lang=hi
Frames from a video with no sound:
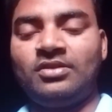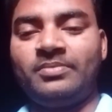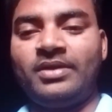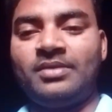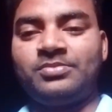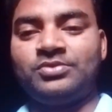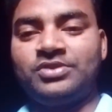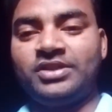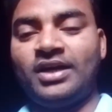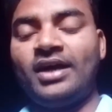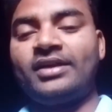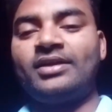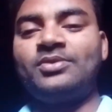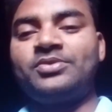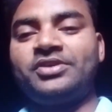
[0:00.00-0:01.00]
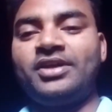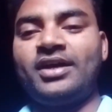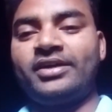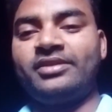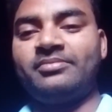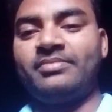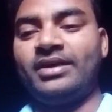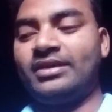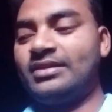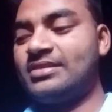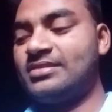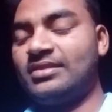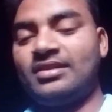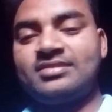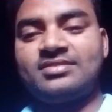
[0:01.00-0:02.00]
और मैं आपको दिखा रहा हूँ कि आखिर मैं
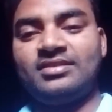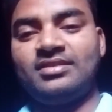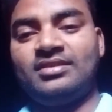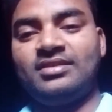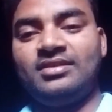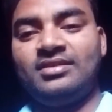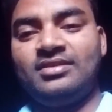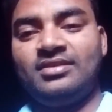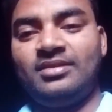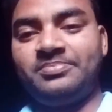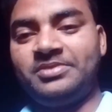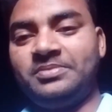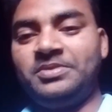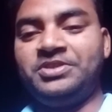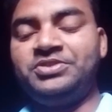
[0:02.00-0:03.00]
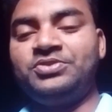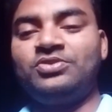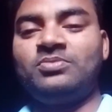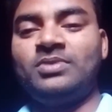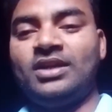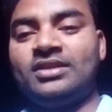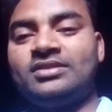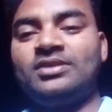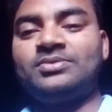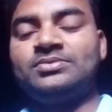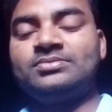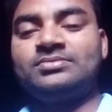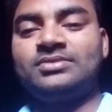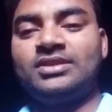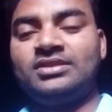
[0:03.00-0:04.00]
किस तरह से अपने वीडियो को बनाता
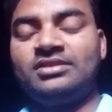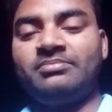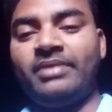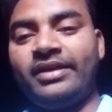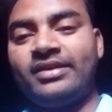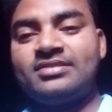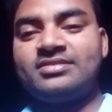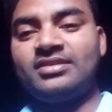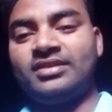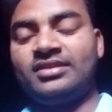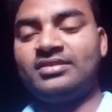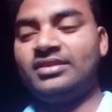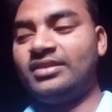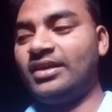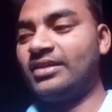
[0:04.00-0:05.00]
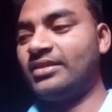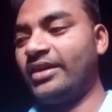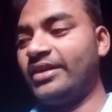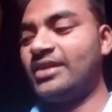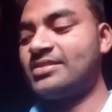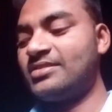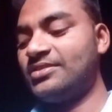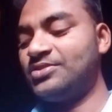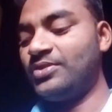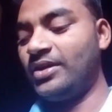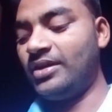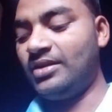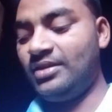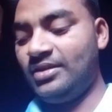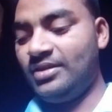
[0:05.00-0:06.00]
हूँ कितनी मेहनत से कितनी कठिनाइयाँ से जो
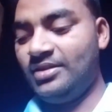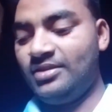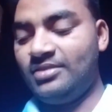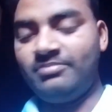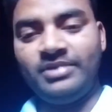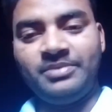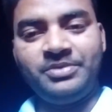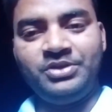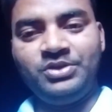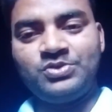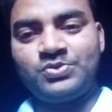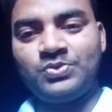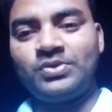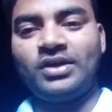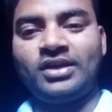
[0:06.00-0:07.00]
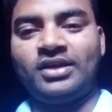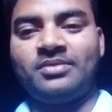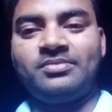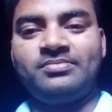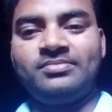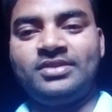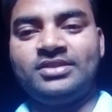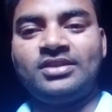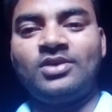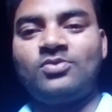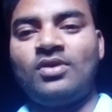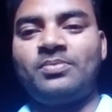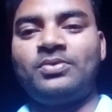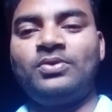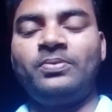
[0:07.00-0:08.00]
है मैं वीडियो शूट करके देता
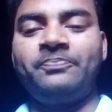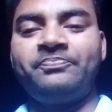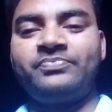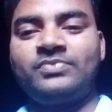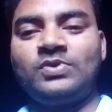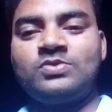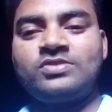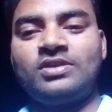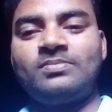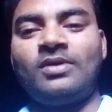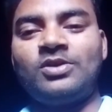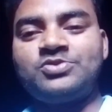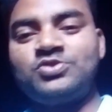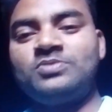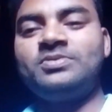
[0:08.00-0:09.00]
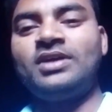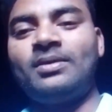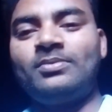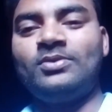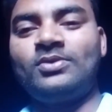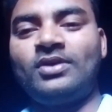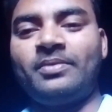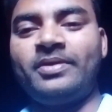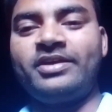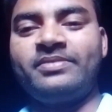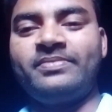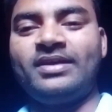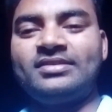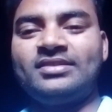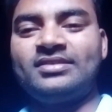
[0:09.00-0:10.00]
हूँ आपको उसके बावजूद भी आप लोग
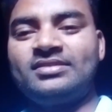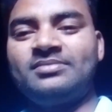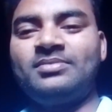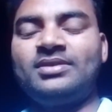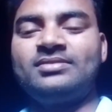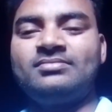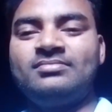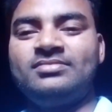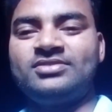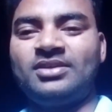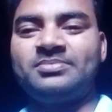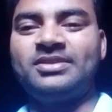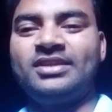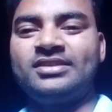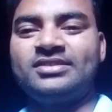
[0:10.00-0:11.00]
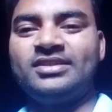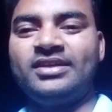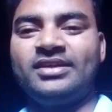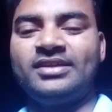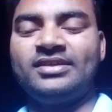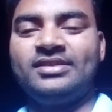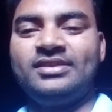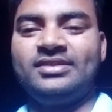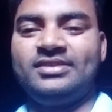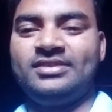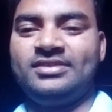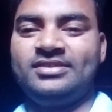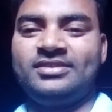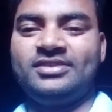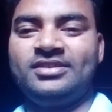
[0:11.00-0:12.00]
कमेंट में ऐसे ऐसे शब्द लिखते हैं
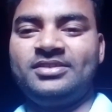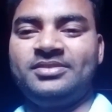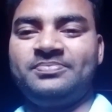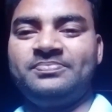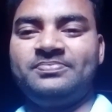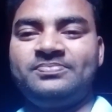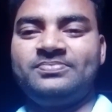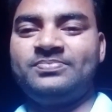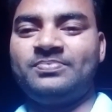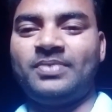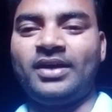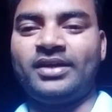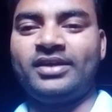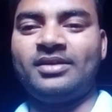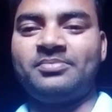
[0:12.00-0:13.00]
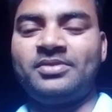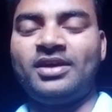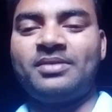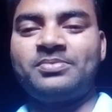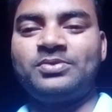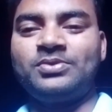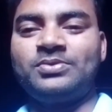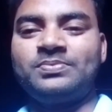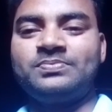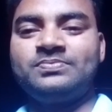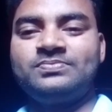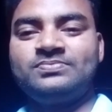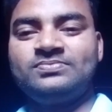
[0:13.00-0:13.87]
कि पढ़ के अपने आप को